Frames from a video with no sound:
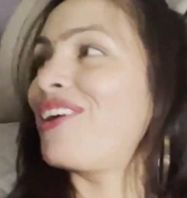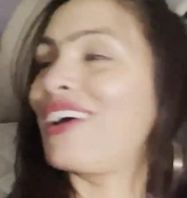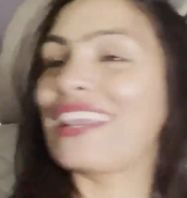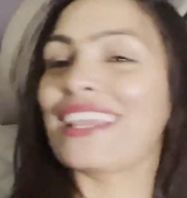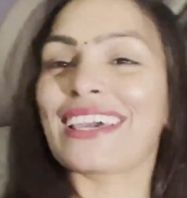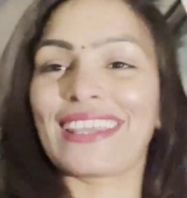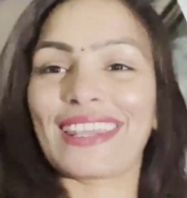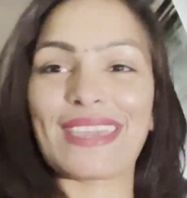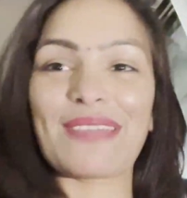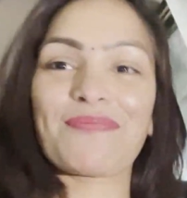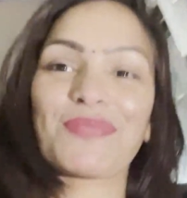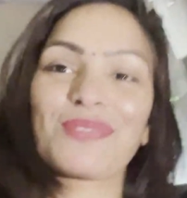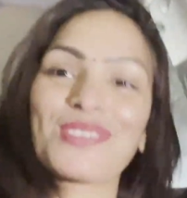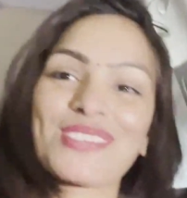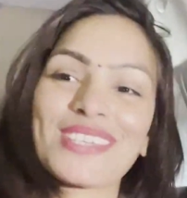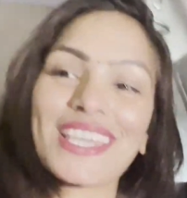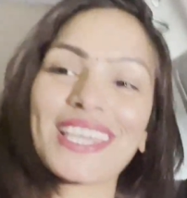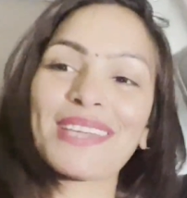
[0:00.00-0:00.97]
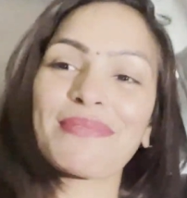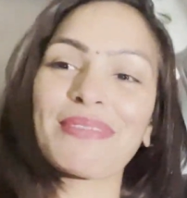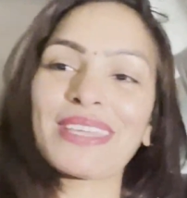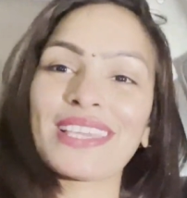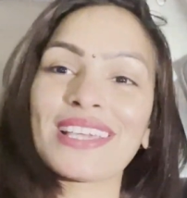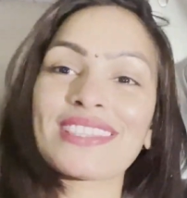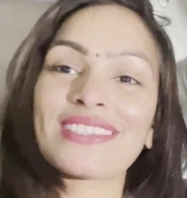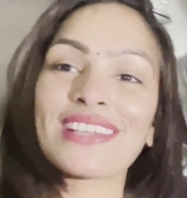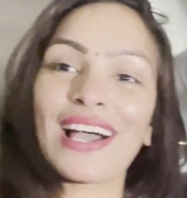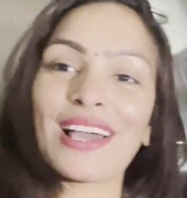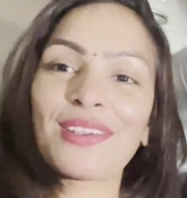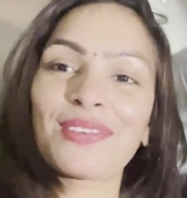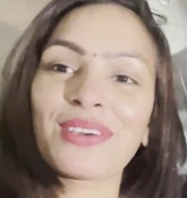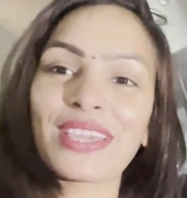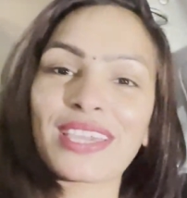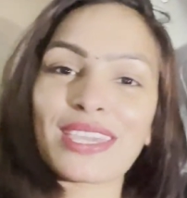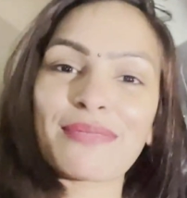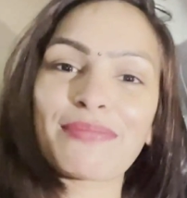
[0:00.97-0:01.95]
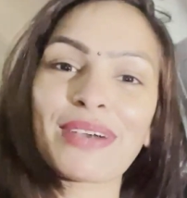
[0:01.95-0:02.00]
कॉल करके पूछिए कि भैया चालू
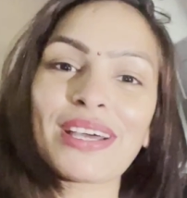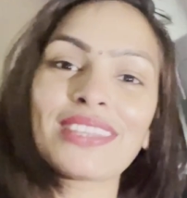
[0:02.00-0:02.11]
है कि